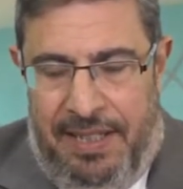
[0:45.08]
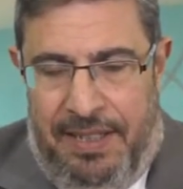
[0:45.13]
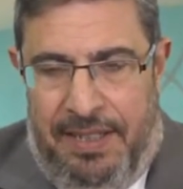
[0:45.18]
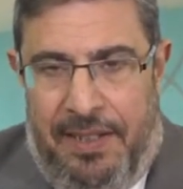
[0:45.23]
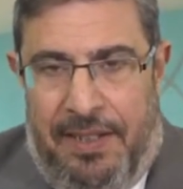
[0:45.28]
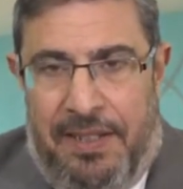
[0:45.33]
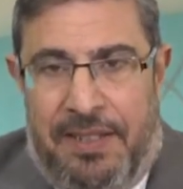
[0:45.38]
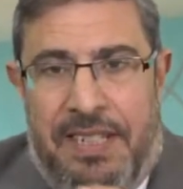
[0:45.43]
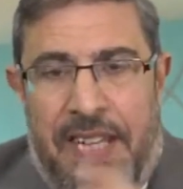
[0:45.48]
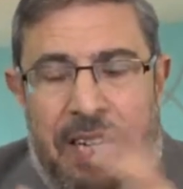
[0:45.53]

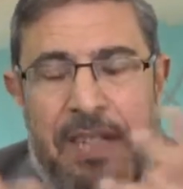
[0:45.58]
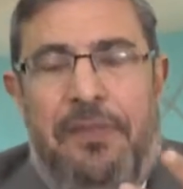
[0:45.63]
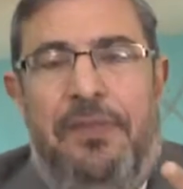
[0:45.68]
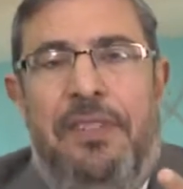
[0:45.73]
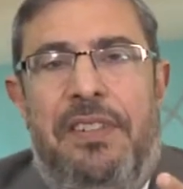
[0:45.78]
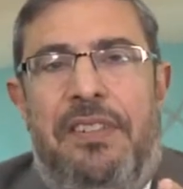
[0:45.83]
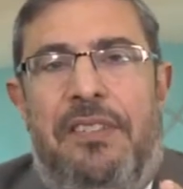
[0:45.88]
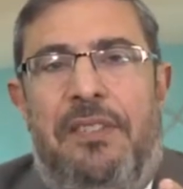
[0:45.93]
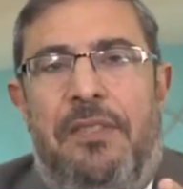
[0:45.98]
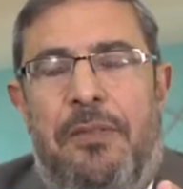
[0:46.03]
dans cette
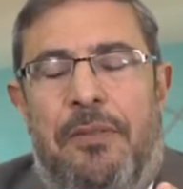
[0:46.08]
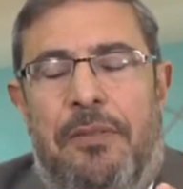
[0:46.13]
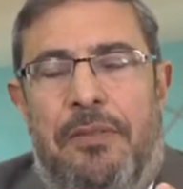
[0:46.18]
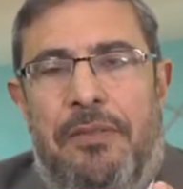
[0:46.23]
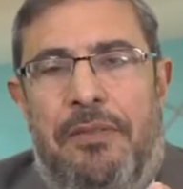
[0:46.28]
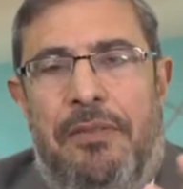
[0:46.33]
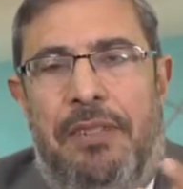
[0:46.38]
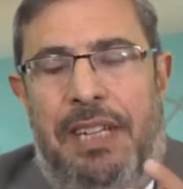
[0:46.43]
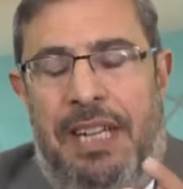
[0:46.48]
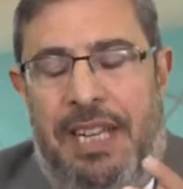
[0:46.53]

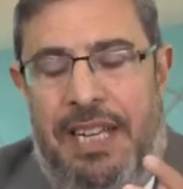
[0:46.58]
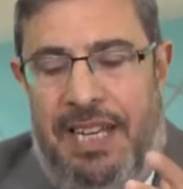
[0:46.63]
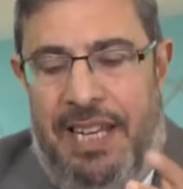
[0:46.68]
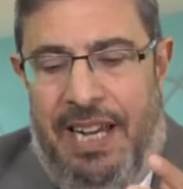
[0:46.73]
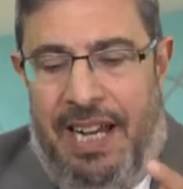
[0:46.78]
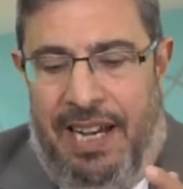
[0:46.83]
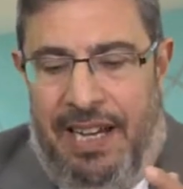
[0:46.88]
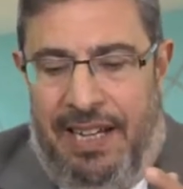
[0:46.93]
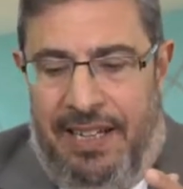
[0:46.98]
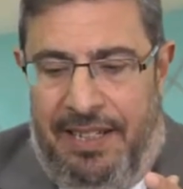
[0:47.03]
vision, il
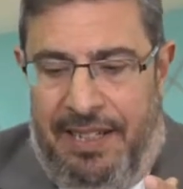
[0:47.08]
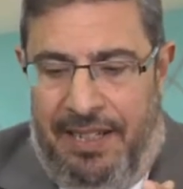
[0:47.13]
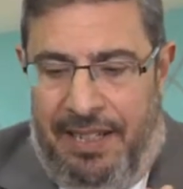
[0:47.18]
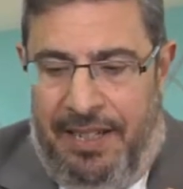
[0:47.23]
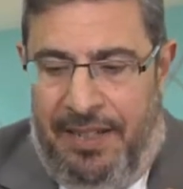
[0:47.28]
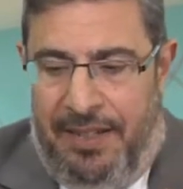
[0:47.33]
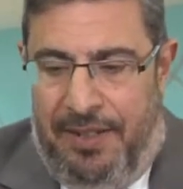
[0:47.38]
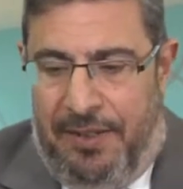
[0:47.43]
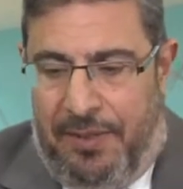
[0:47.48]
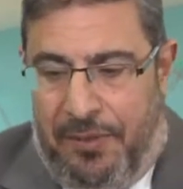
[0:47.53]
y a
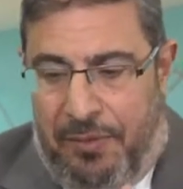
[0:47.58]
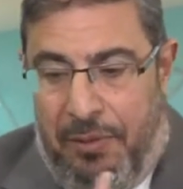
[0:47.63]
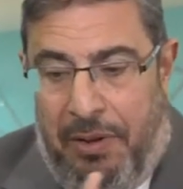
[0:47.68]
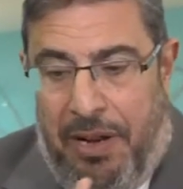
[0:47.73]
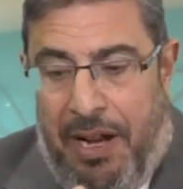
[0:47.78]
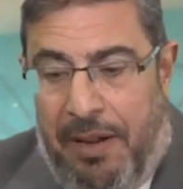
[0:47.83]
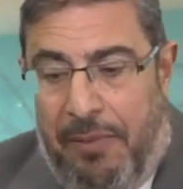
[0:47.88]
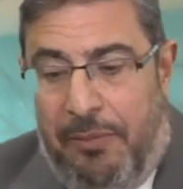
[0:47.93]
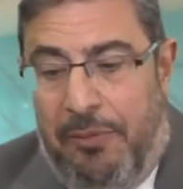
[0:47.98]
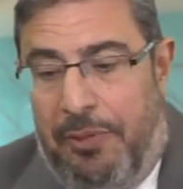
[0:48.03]
un
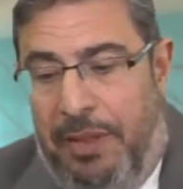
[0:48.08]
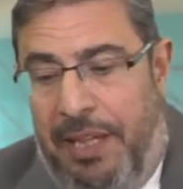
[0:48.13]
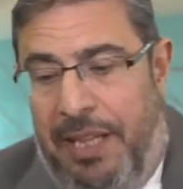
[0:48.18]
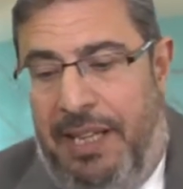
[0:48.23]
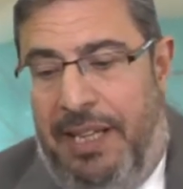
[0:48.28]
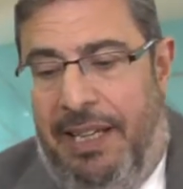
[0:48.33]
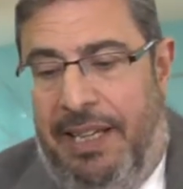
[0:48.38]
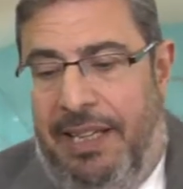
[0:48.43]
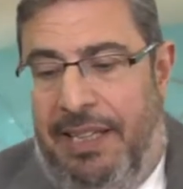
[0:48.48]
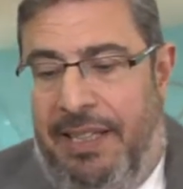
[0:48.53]
soulam où
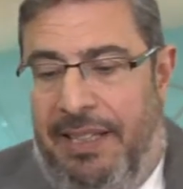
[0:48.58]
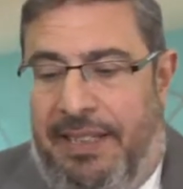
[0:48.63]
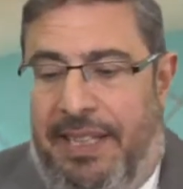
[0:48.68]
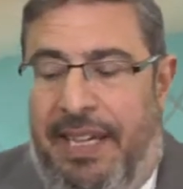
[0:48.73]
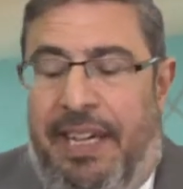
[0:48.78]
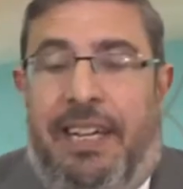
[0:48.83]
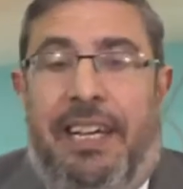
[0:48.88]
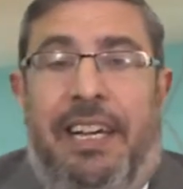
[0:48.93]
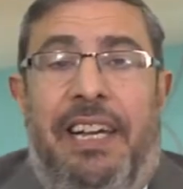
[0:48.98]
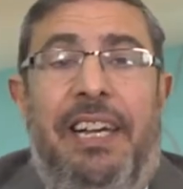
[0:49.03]
il est
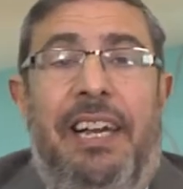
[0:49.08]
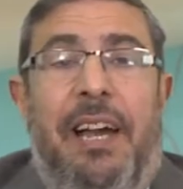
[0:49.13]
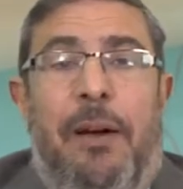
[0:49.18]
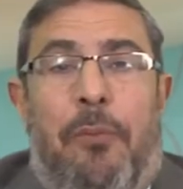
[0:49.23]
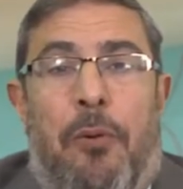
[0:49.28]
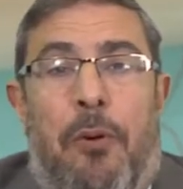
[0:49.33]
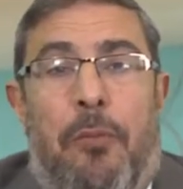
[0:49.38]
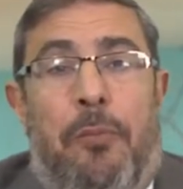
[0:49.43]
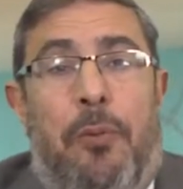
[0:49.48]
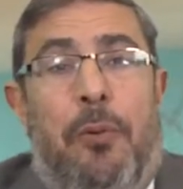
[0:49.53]
écrit à
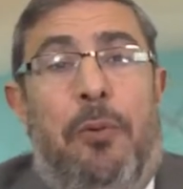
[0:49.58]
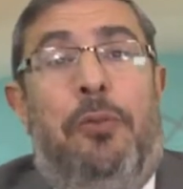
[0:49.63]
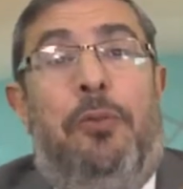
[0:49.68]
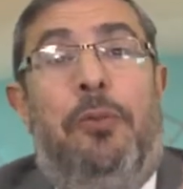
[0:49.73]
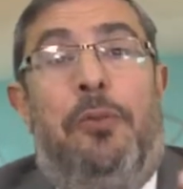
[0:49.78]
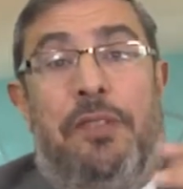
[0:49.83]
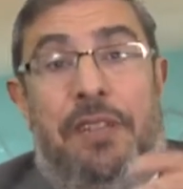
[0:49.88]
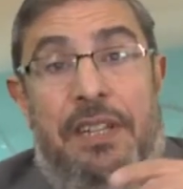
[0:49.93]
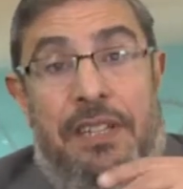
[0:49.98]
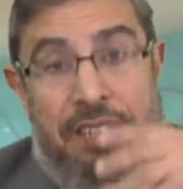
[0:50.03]
propos
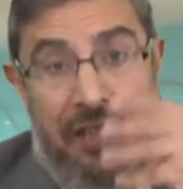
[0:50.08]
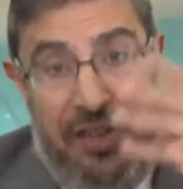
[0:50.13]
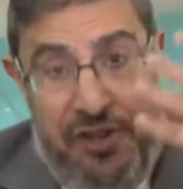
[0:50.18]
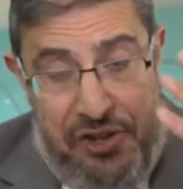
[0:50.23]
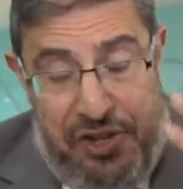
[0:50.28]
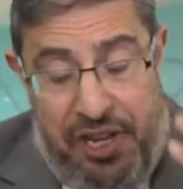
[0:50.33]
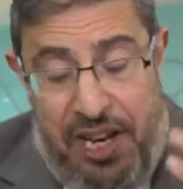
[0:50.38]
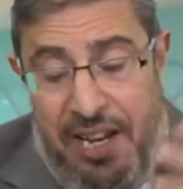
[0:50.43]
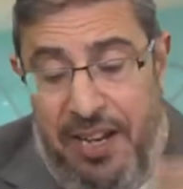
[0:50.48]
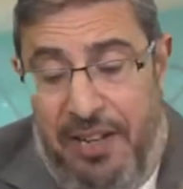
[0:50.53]
de cette
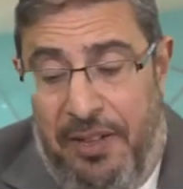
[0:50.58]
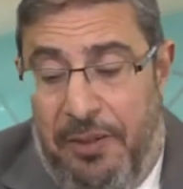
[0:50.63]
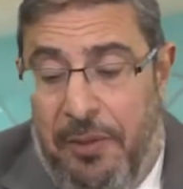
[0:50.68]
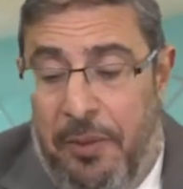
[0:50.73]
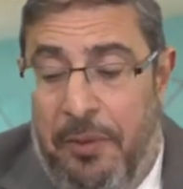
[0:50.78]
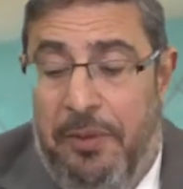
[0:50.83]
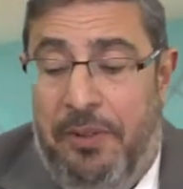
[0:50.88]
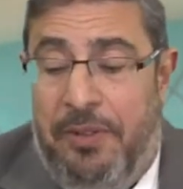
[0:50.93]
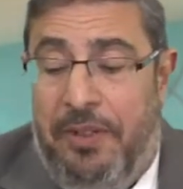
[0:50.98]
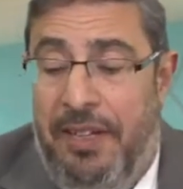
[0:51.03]
échelle,
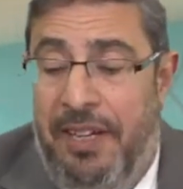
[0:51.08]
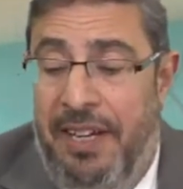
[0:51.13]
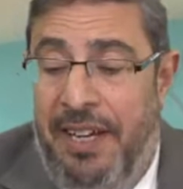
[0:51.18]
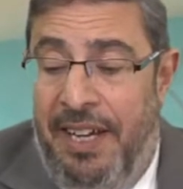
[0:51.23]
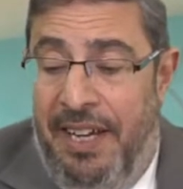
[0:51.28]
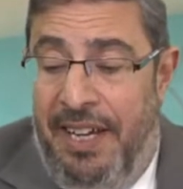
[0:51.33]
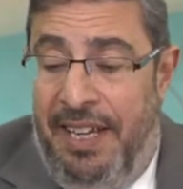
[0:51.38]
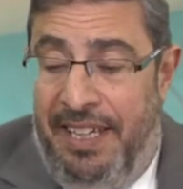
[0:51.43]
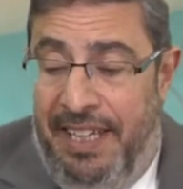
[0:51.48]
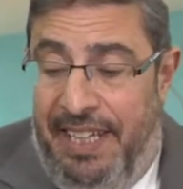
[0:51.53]
donc
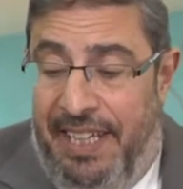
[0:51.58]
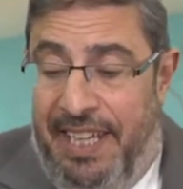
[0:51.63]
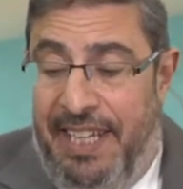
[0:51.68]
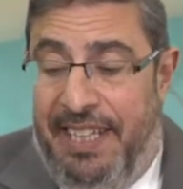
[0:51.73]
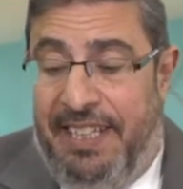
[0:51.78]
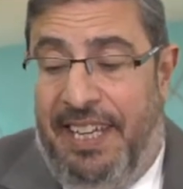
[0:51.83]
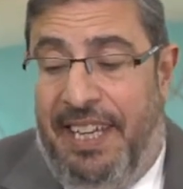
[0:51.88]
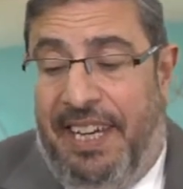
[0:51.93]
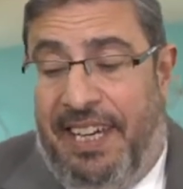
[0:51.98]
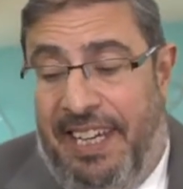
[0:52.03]
il
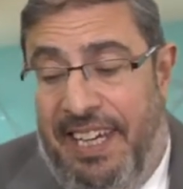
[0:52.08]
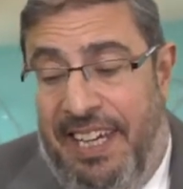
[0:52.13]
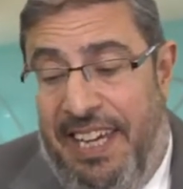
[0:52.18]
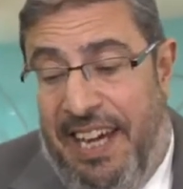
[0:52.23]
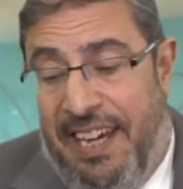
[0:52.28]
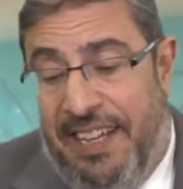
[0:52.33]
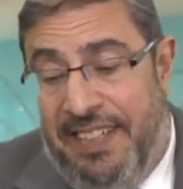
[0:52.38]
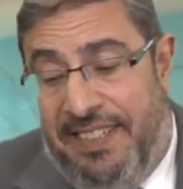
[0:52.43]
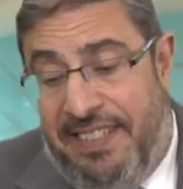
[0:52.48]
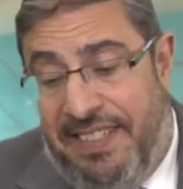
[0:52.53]
est écrit
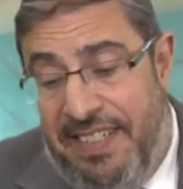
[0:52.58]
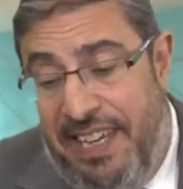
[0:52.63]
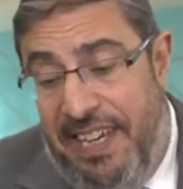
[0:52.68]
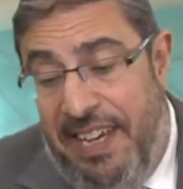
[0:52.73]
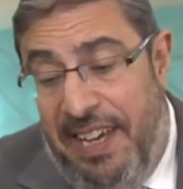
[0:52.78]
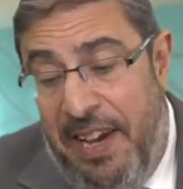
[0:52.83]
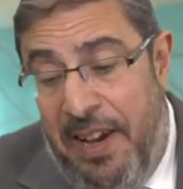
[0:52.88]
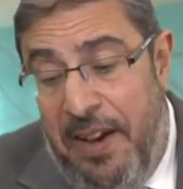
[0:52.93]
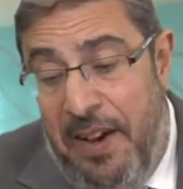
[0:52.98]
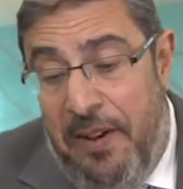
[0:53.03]

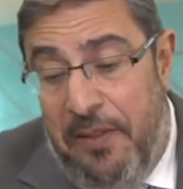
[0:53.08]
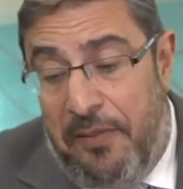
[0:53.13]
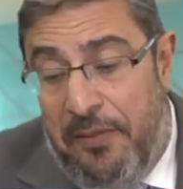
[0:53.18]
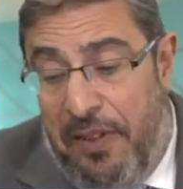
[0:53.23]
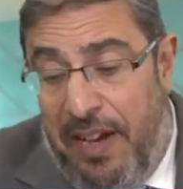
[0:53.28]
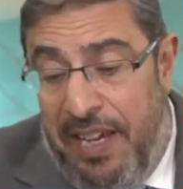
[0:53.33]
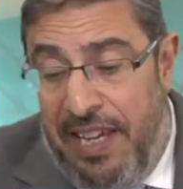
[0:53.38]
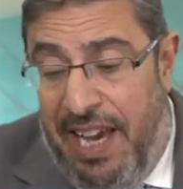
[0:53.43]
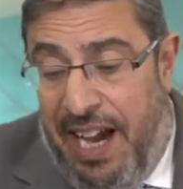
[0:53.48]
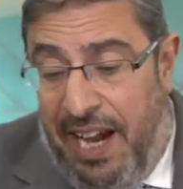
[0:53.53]
ainsi
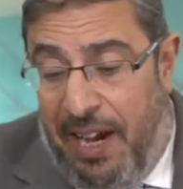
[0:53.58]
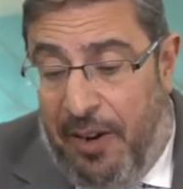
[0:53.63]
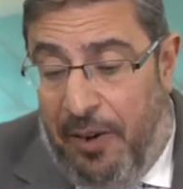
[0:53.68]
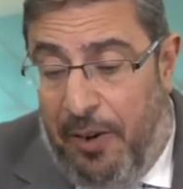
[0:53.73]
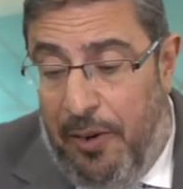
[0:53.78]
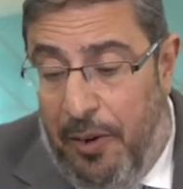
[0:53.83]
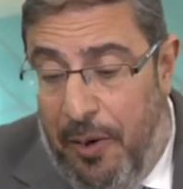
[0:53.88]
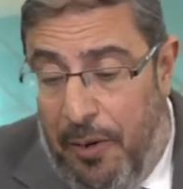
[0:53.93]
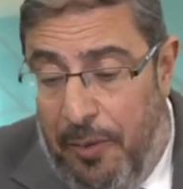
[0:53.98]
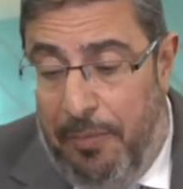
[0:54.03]

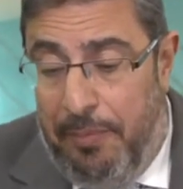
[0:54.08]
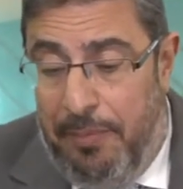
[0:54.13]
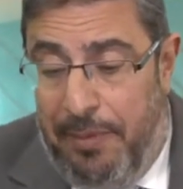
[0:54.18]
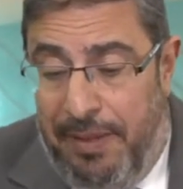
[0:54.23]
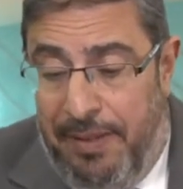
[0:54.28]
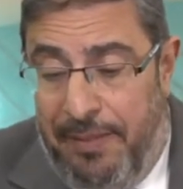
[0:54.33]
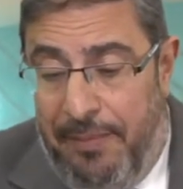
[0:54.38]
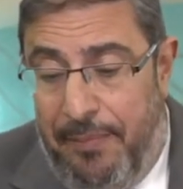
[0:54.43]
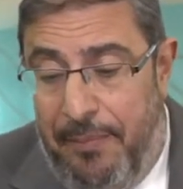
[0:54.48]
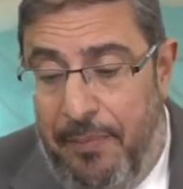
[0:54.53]
Vayachlom,